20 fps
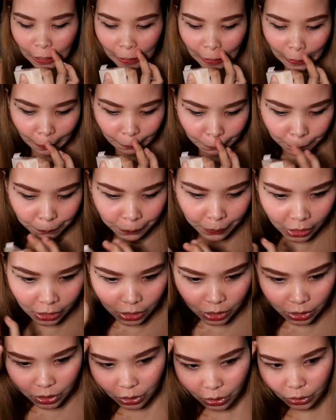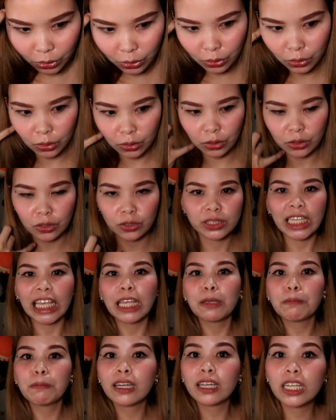Hindi ko lang alam. So,
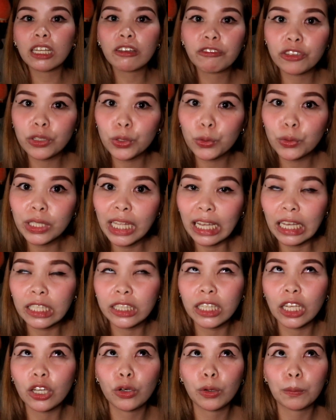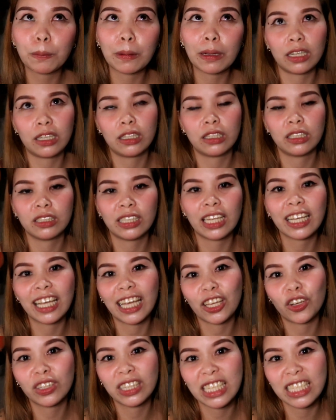sa ibang review, nakita ko
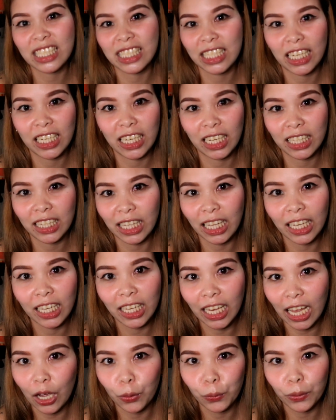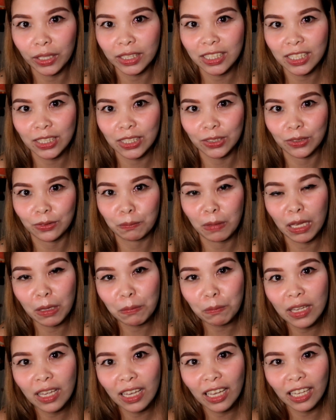parang nagkaroon din sila ng tagyawat.
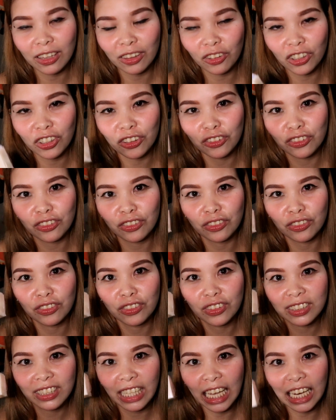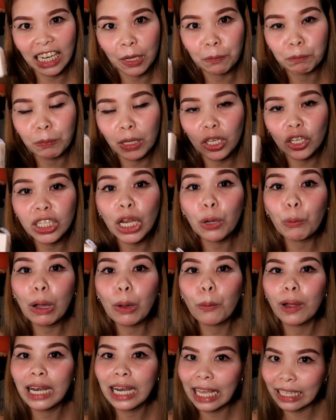So, maybe ito yung dahilan.
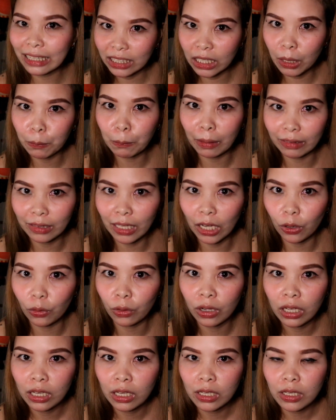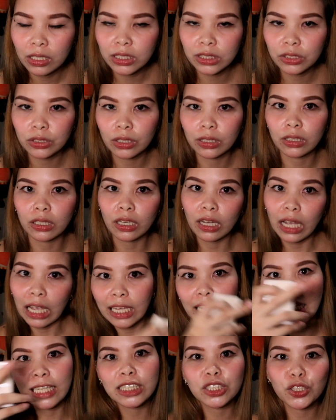Pero nawawala din naman daw.
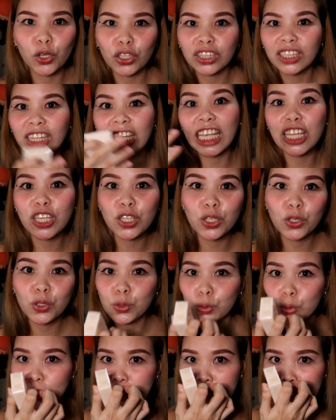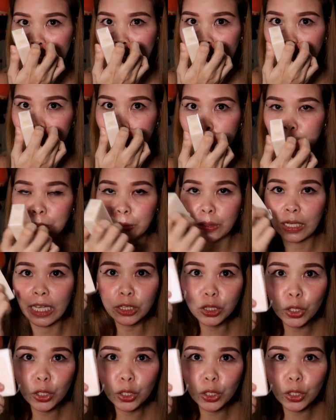So, as continue using it.